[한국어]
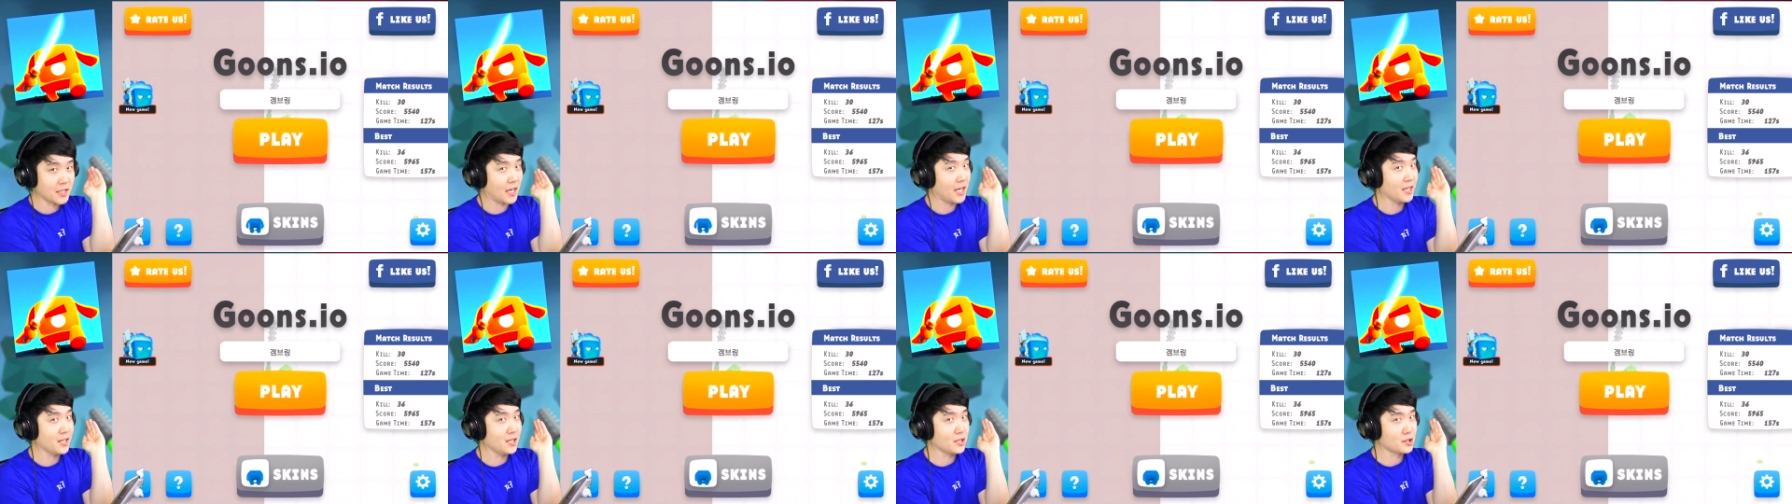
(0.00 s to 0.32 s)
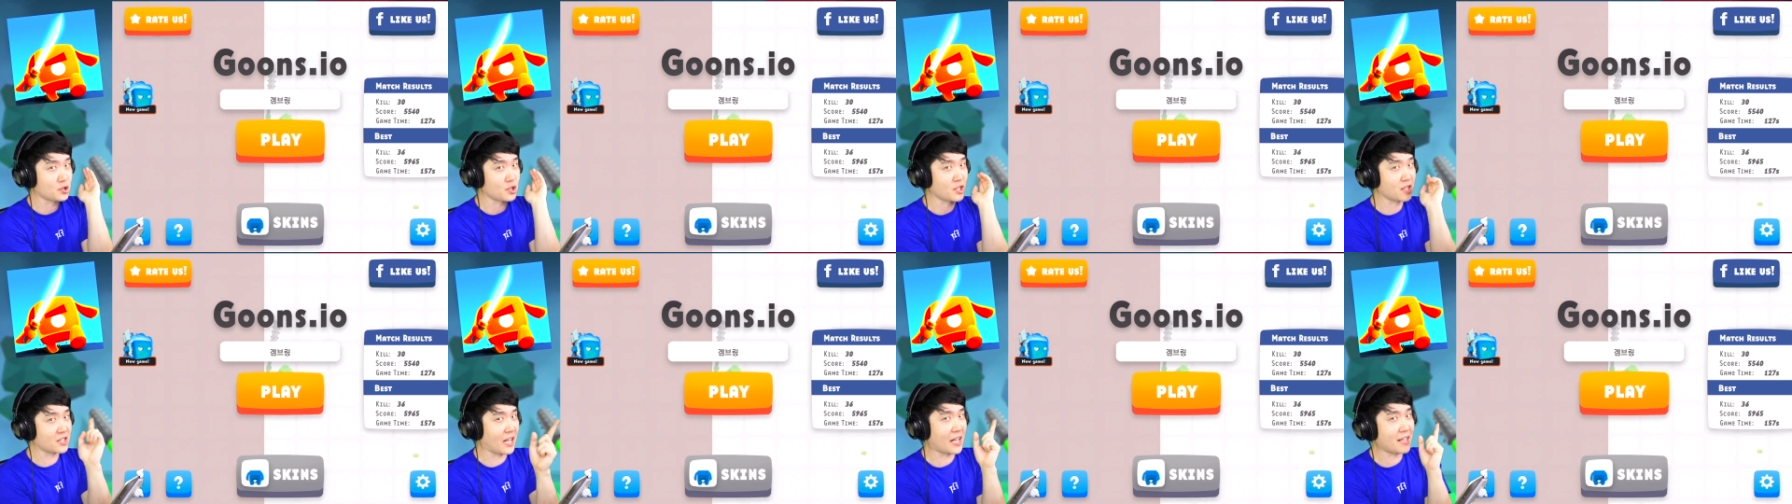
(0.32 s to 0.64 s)
자,
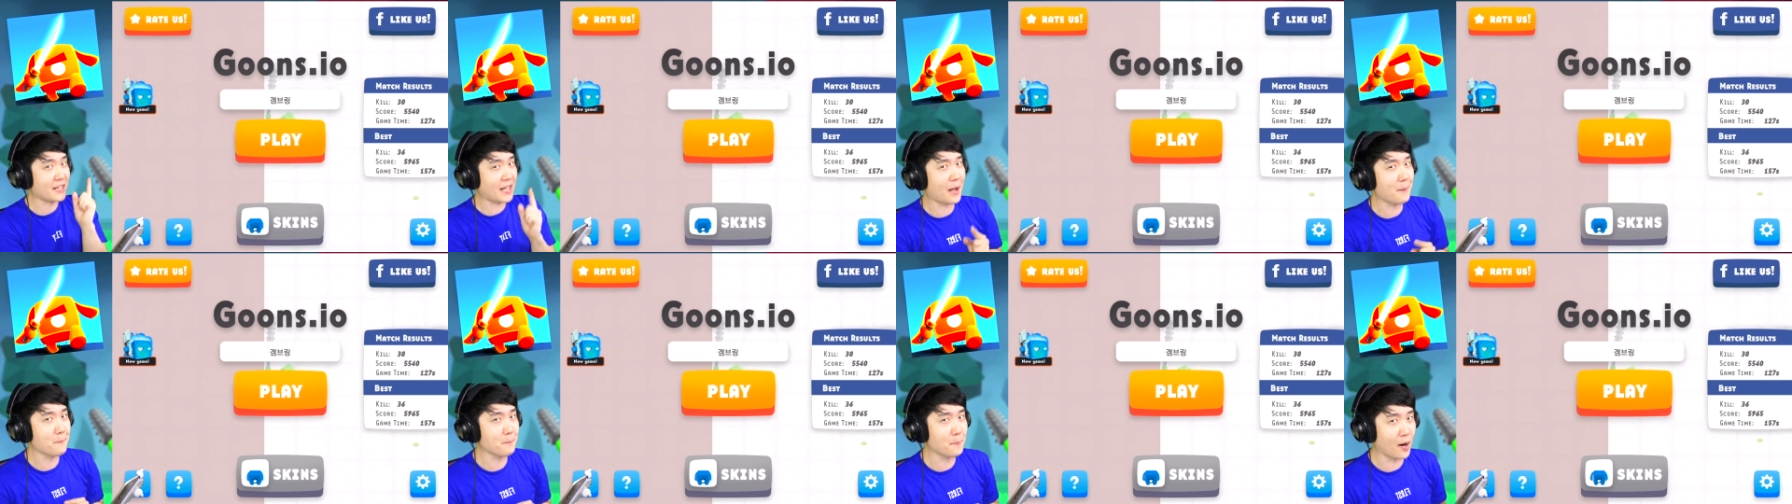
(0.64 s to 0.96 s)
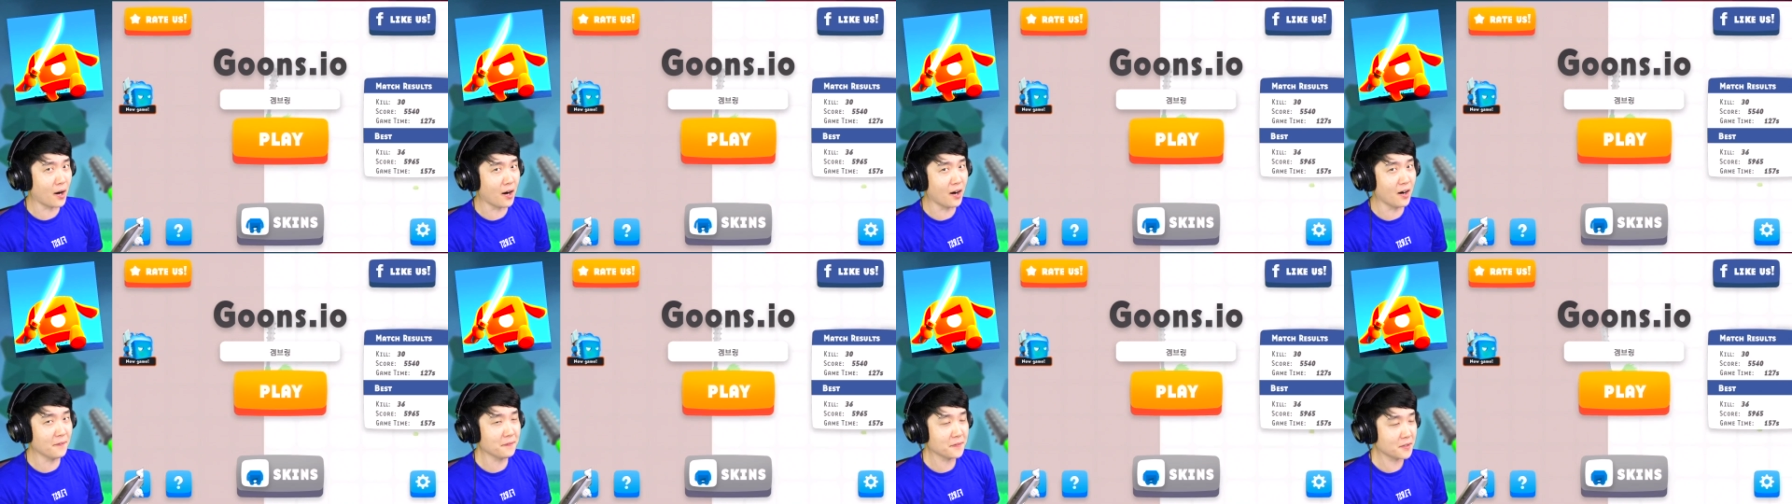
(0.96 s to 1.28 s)
일주일에 단 한
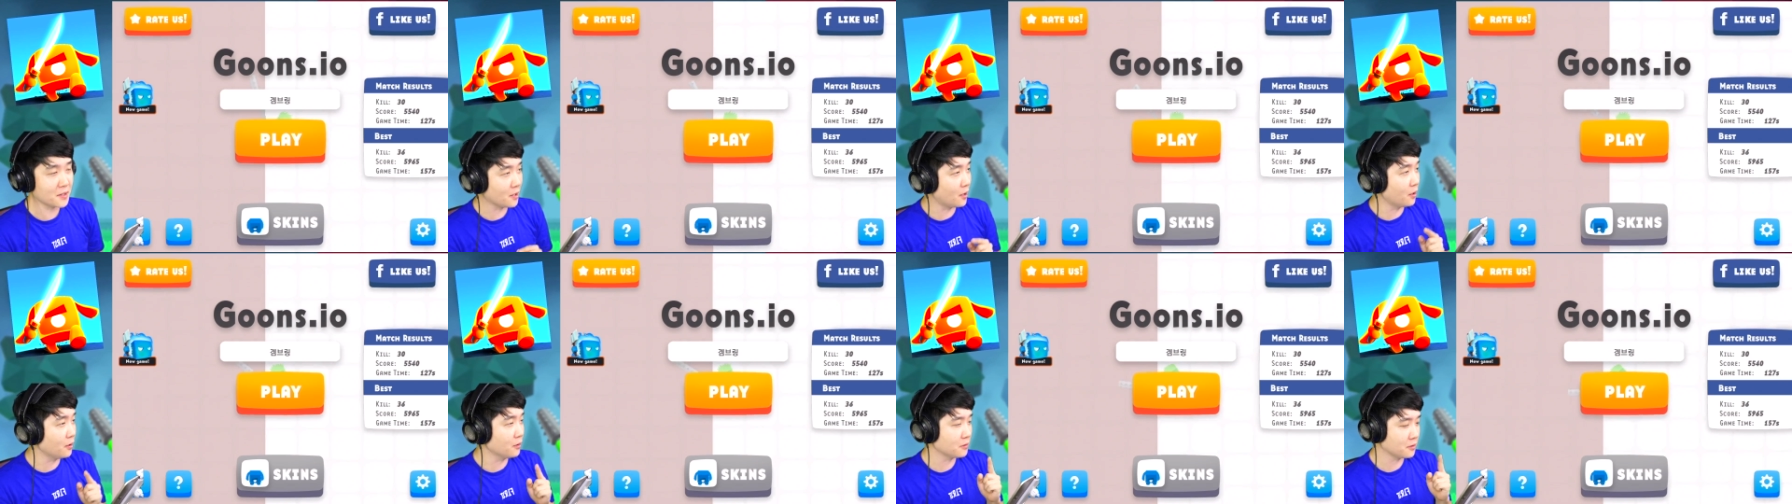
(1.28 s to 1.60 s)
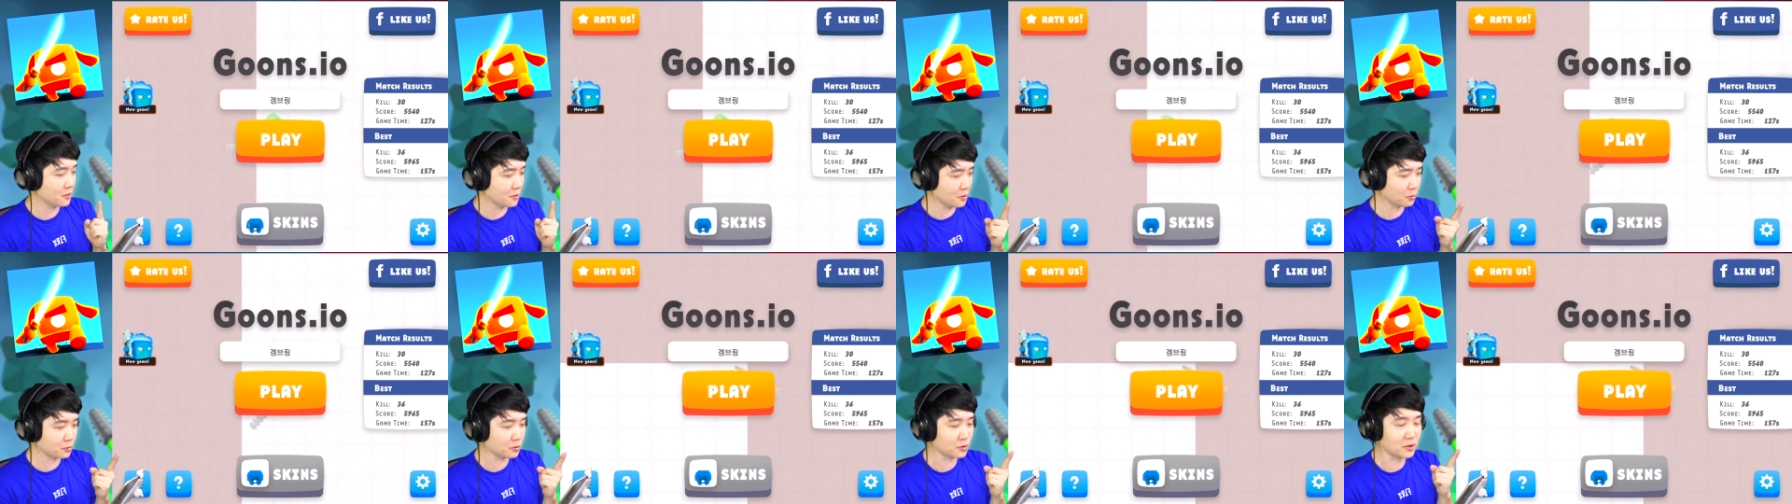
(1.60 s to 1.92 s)
번,
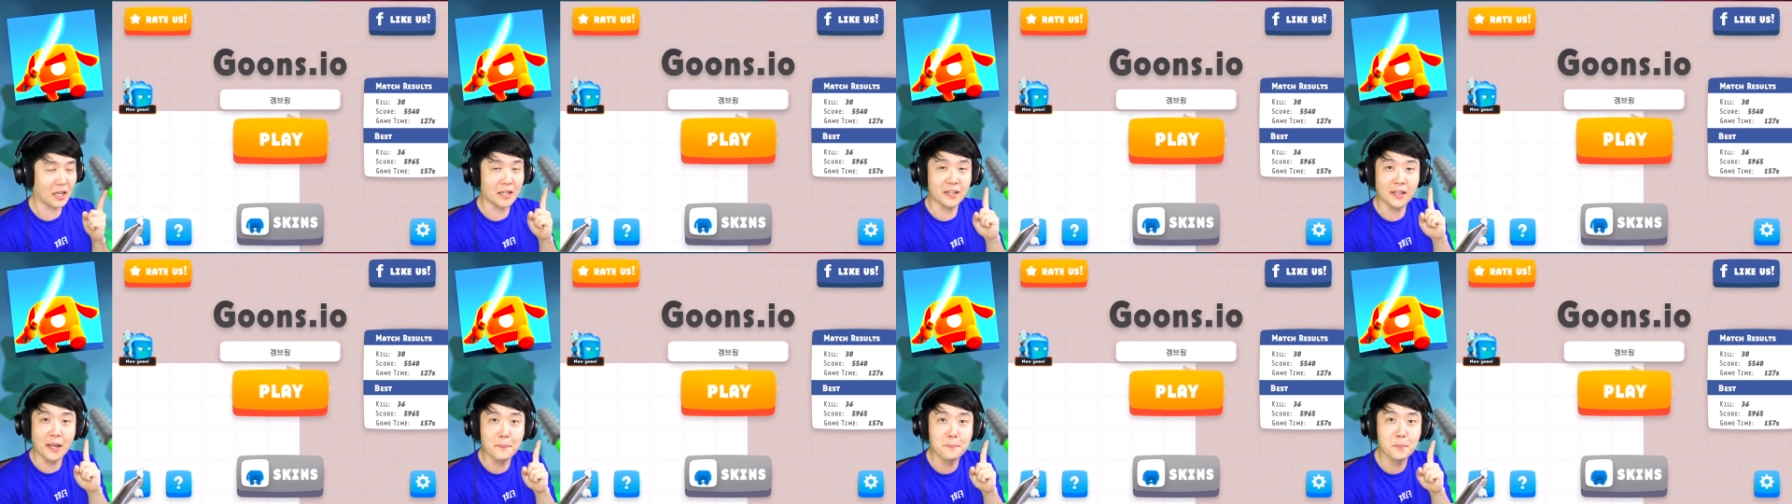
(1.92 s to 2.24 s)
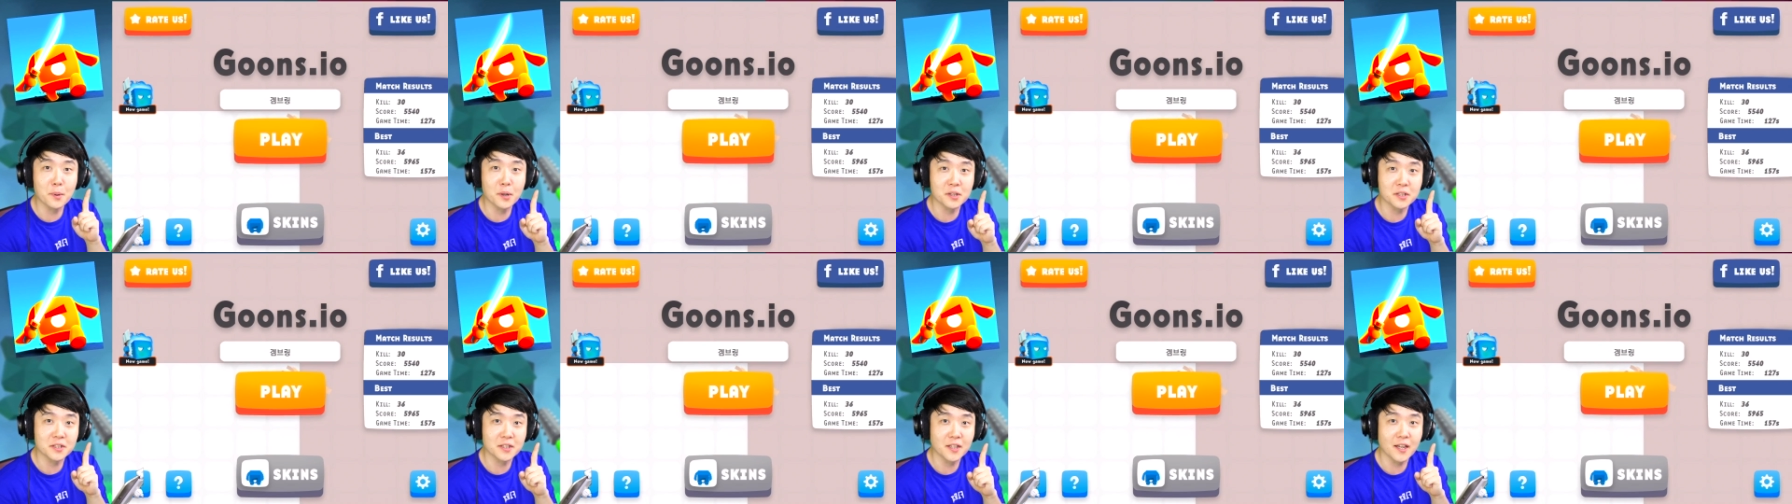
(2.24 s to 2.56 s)
이것도 단 한
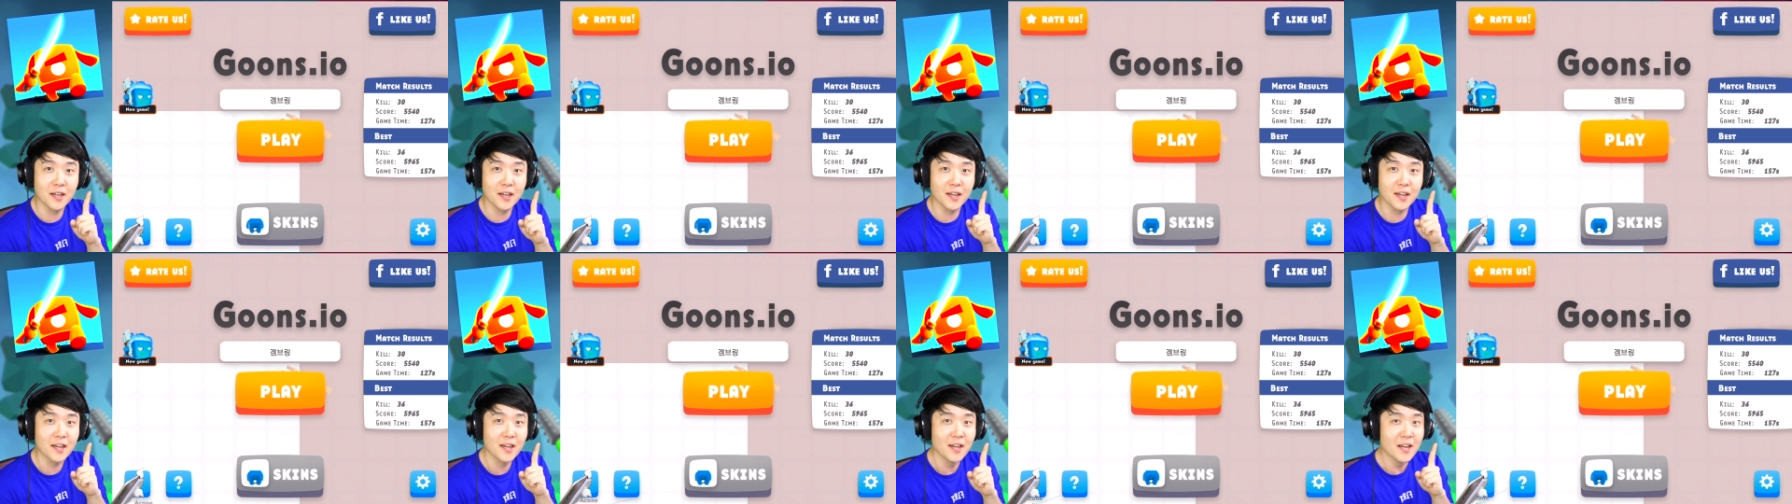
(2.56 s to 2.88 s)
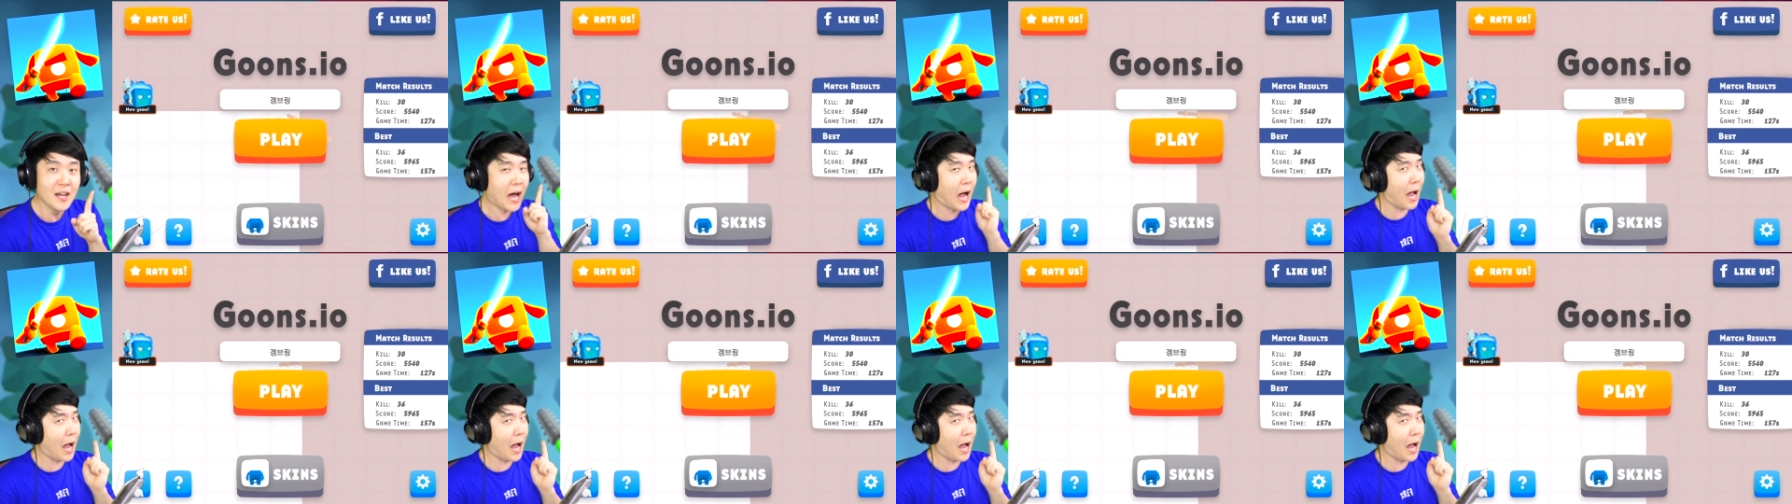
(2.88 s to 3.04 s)
번이네.